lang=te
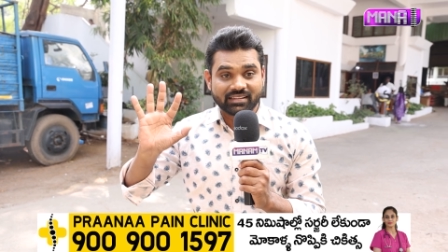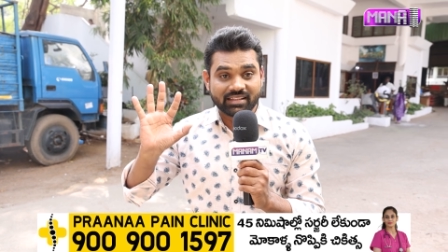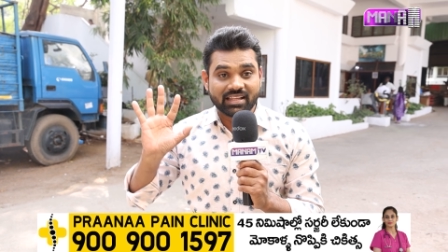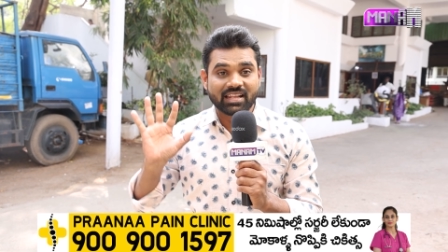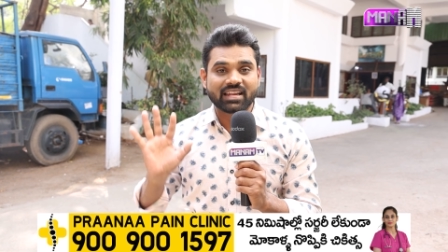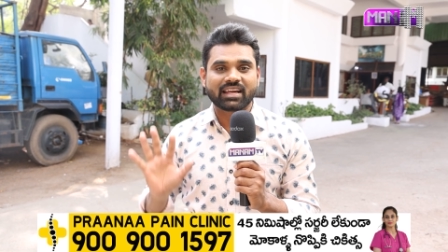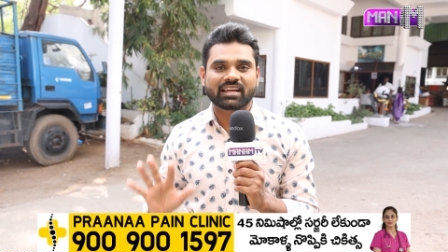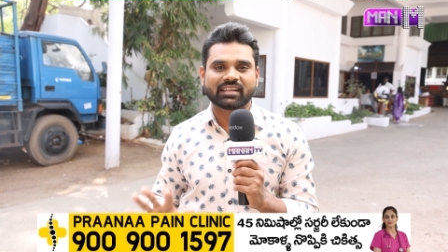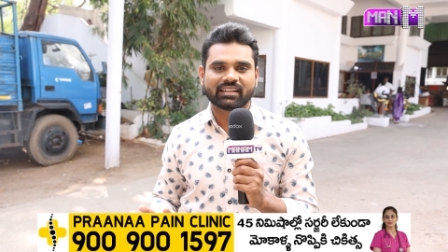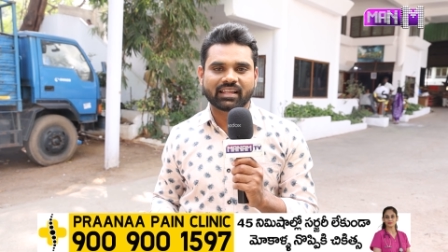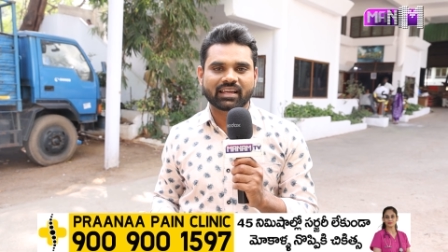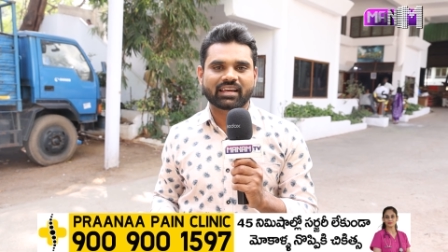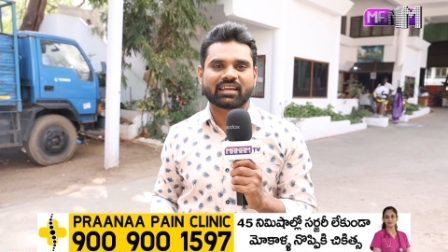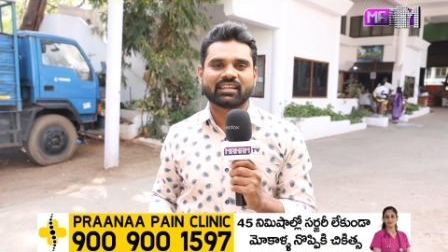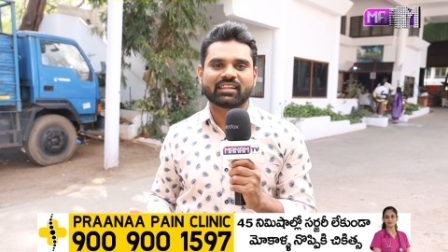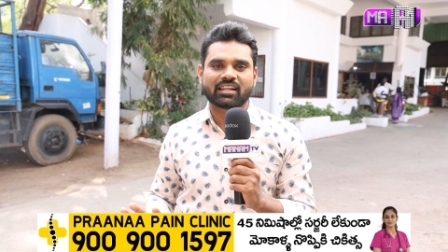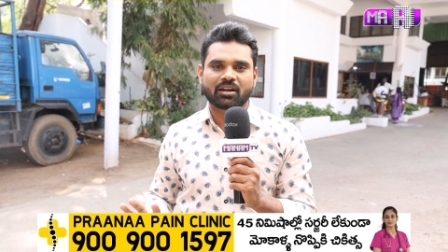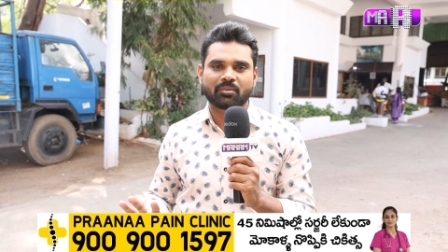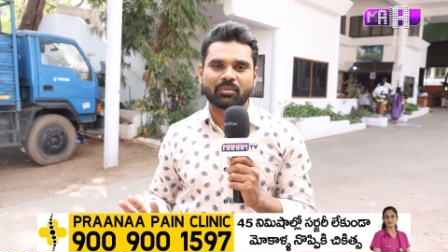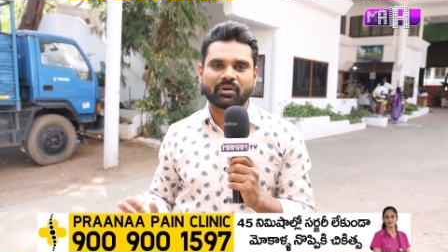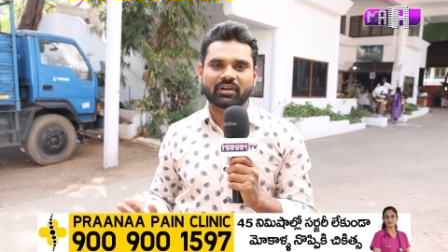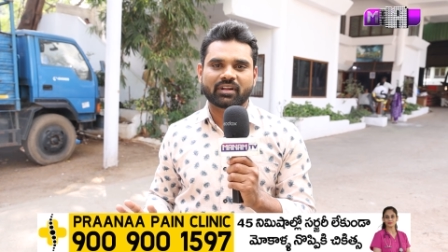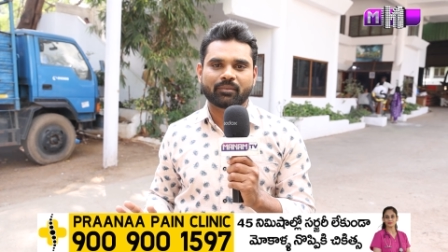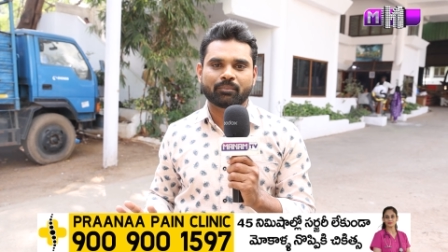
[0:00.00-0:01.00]
దీనికి
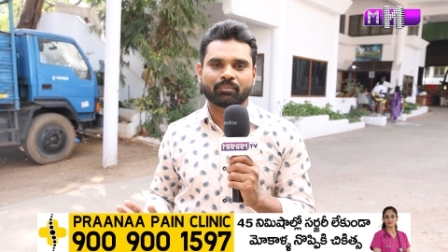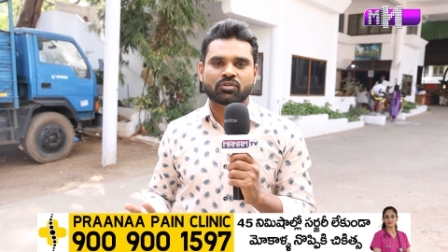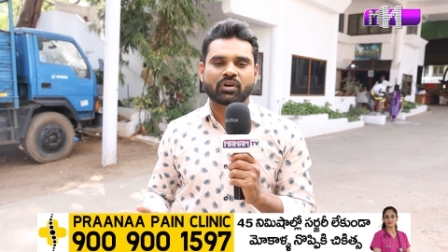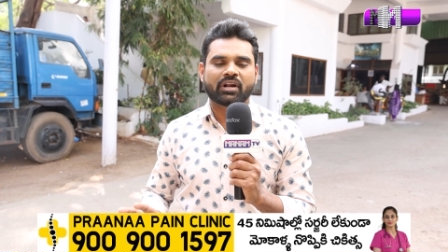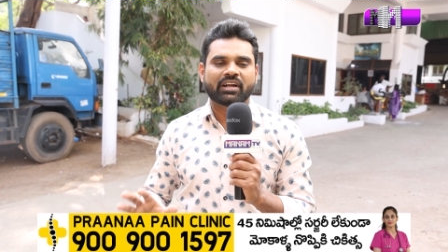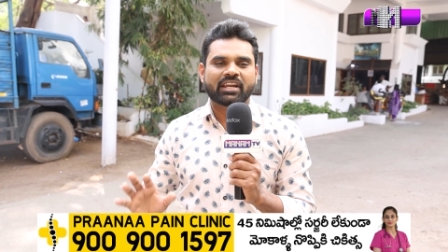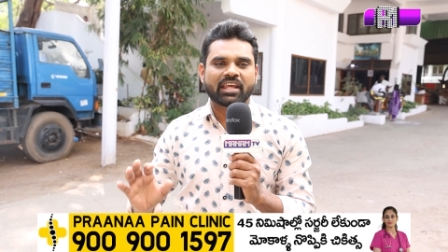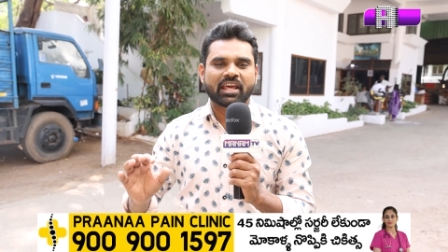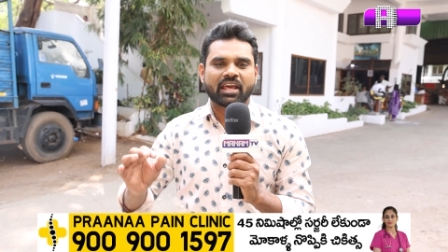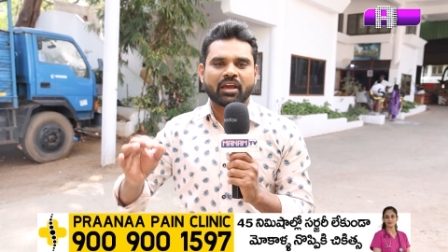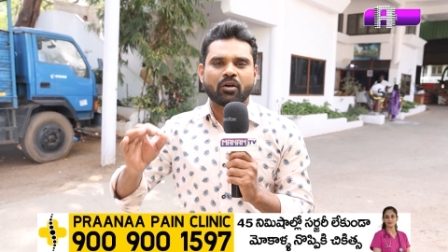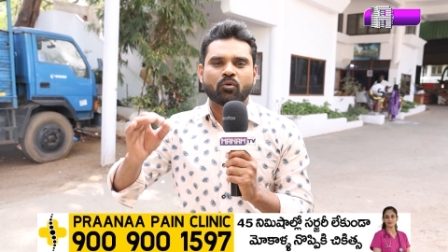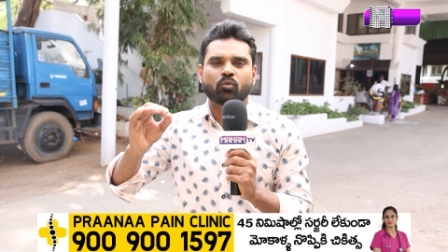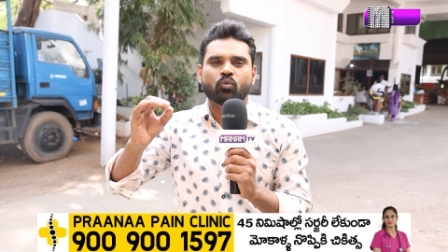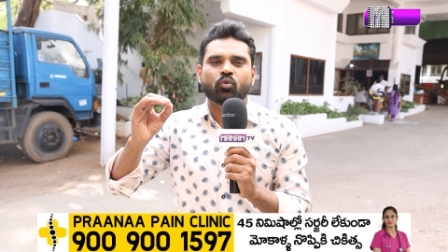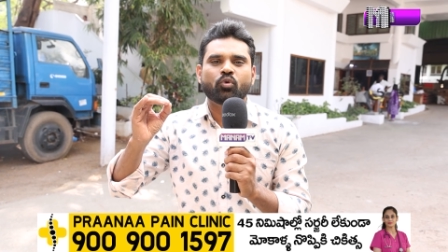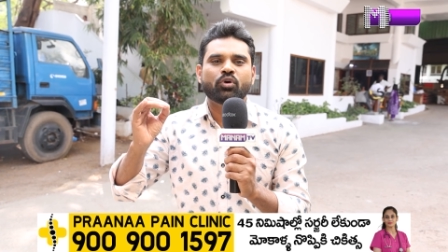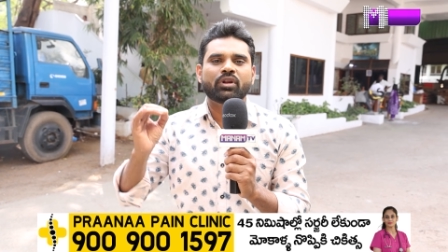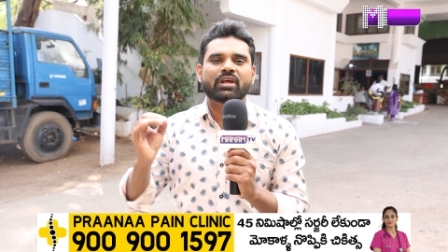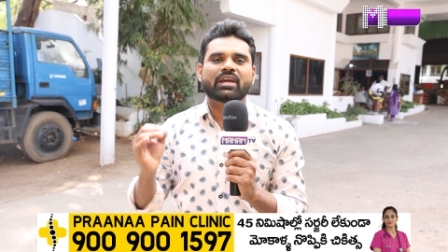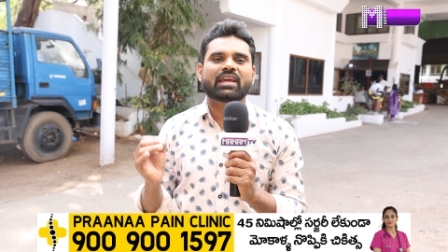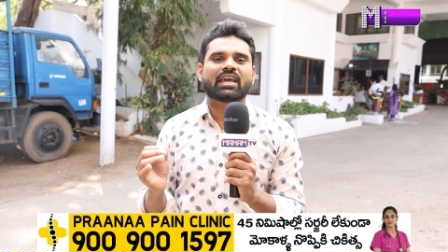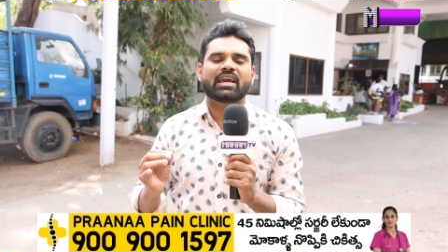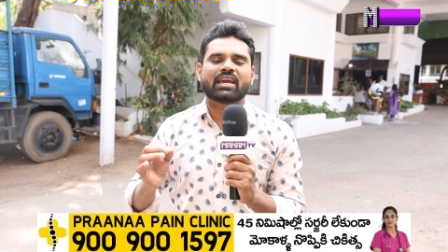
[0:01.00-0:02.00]
దక్కిందనమాట సో అంటే
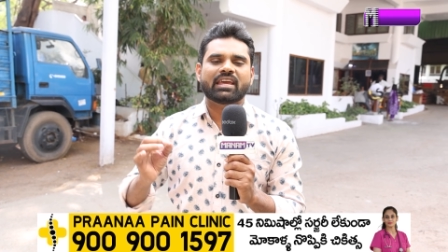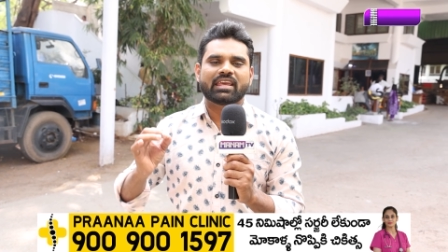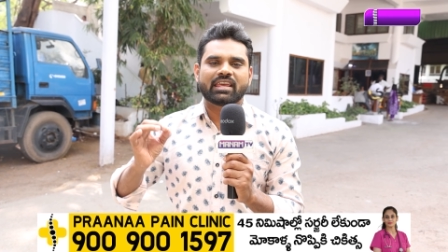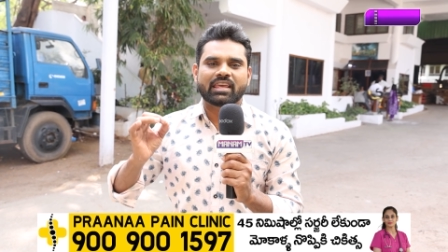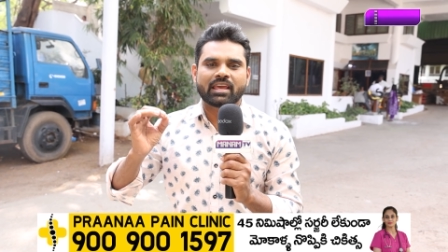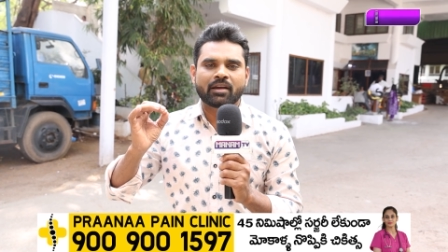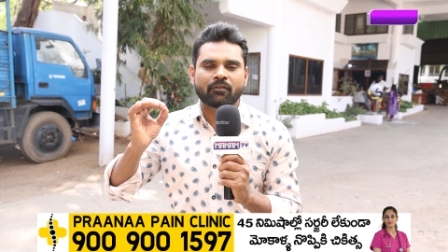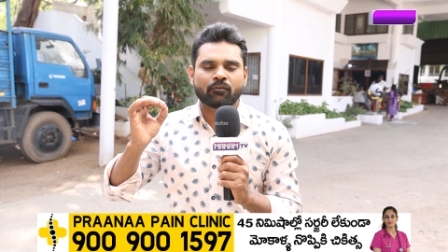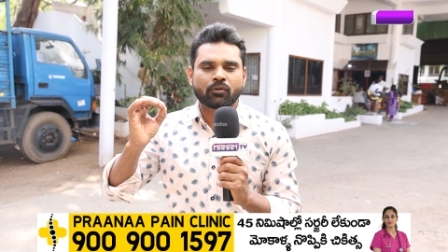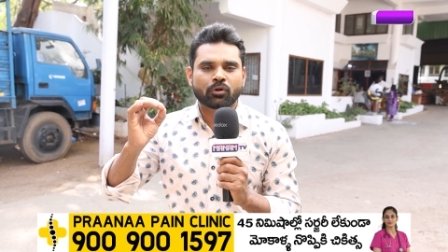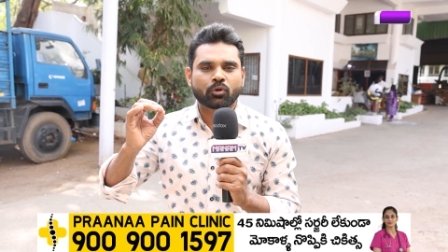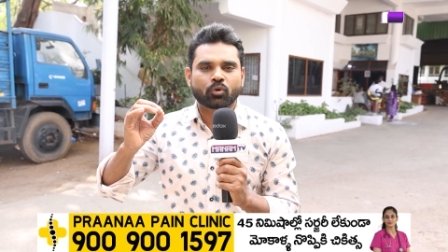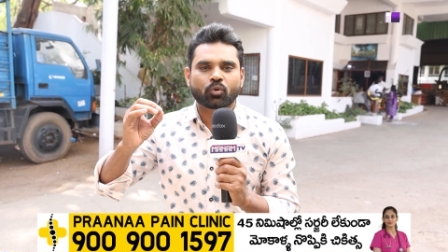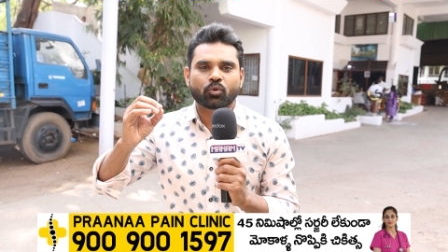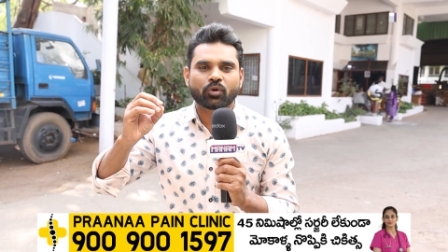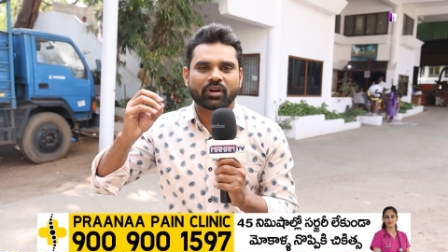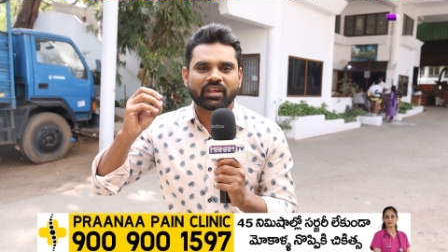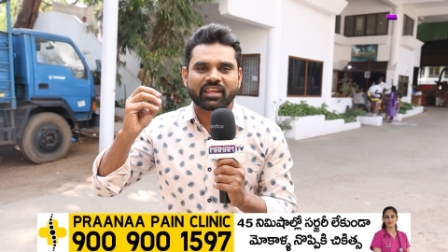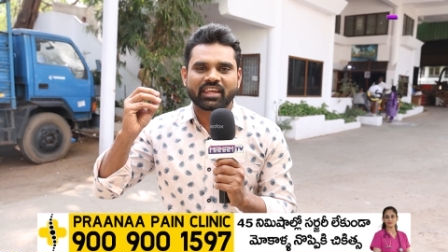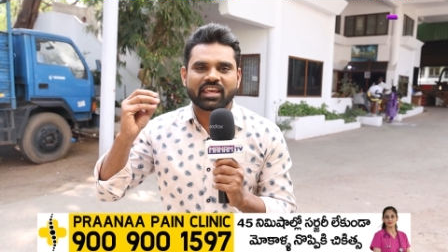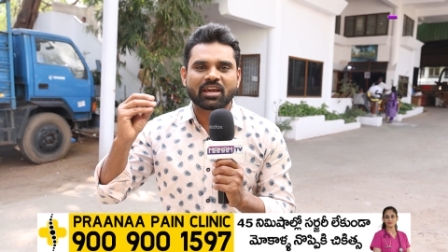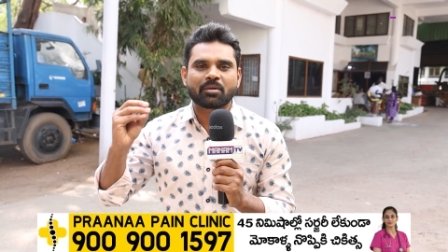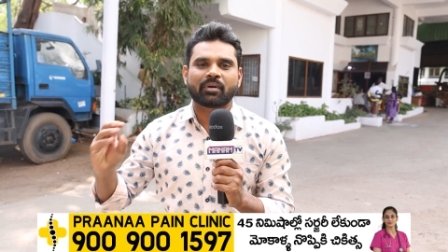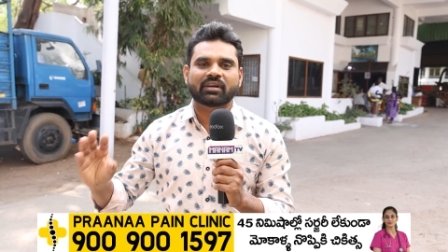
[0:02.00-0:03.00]
ఊరికే ఎవరు
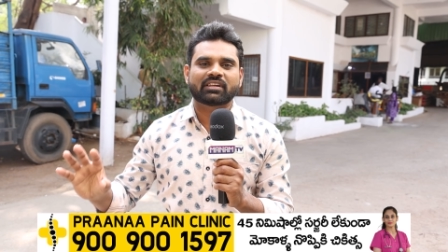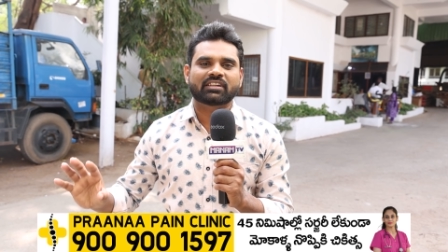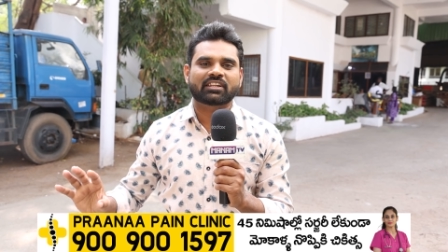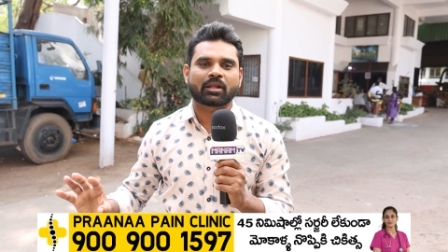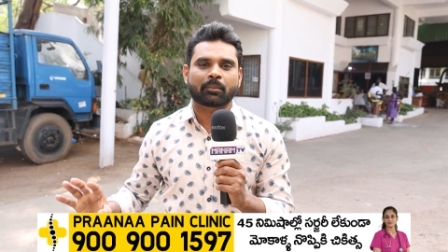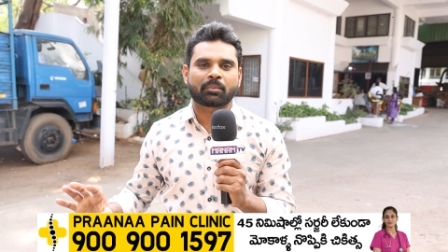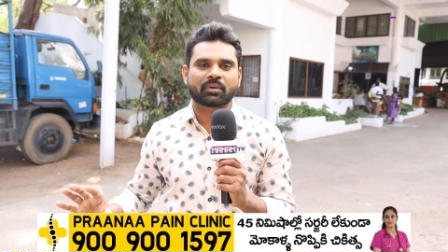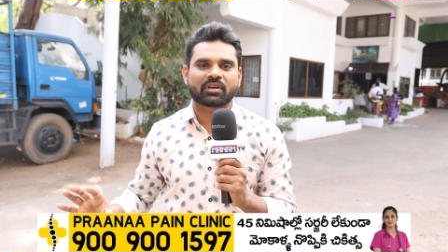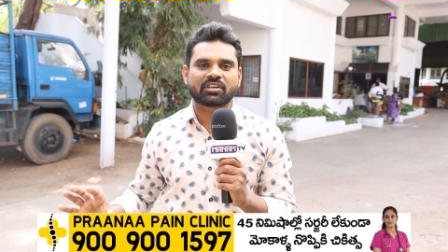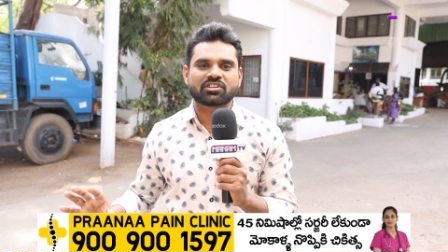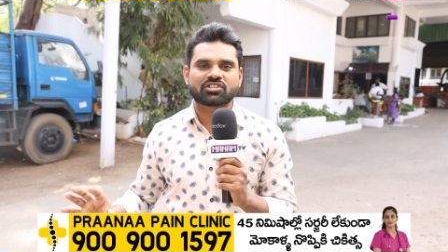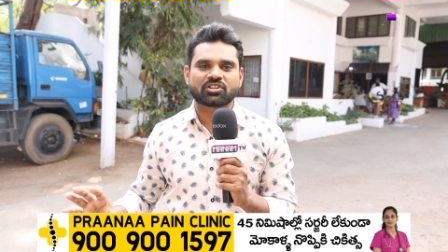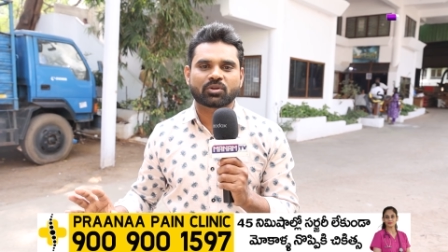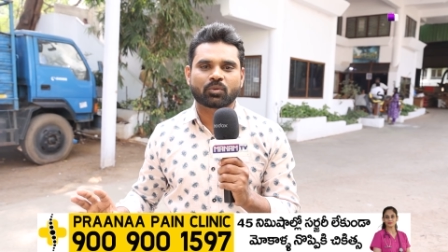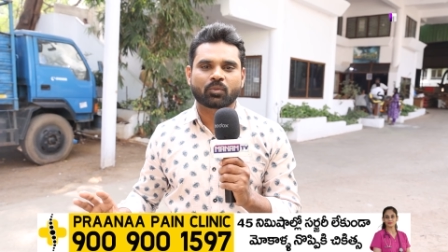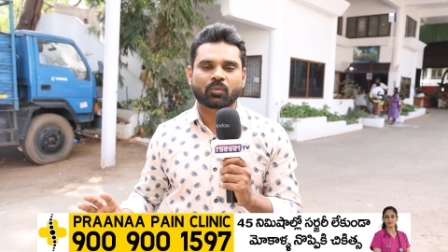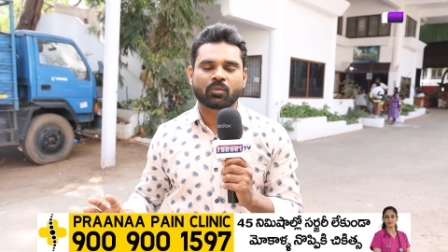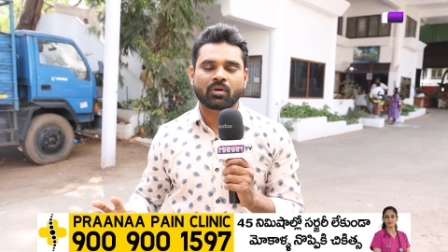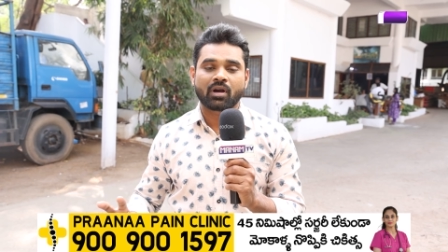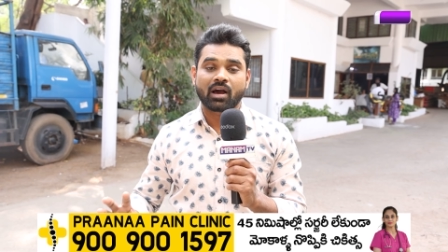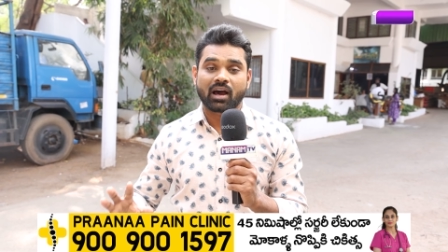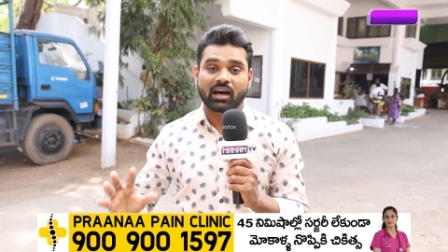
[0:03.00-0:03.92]
కూడా ఏ బాధ్యత అప్పగించరు